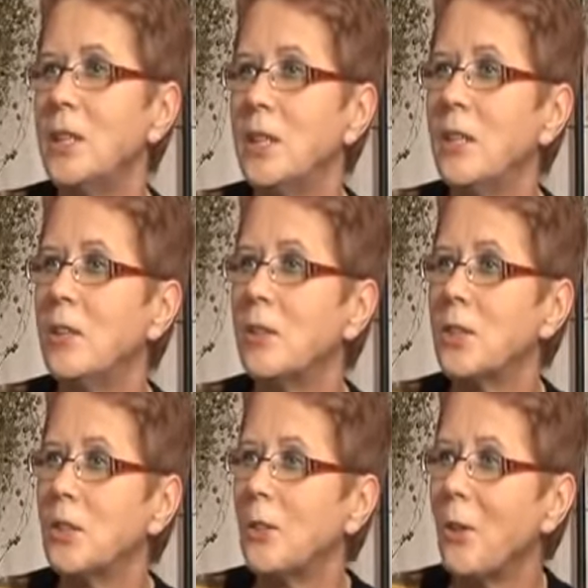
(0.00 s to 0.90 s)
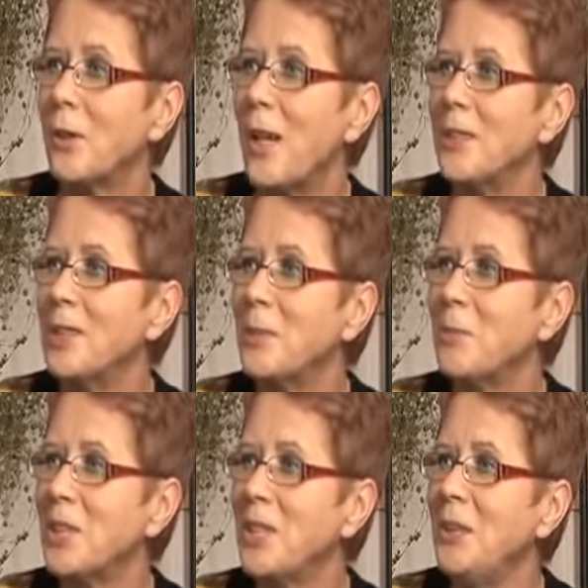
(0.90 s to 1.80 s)
tylko czy to organizm
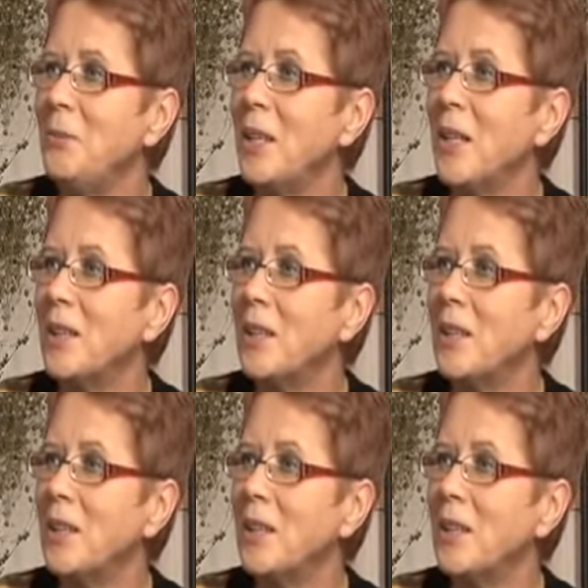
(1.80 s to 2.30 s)
przyjmie,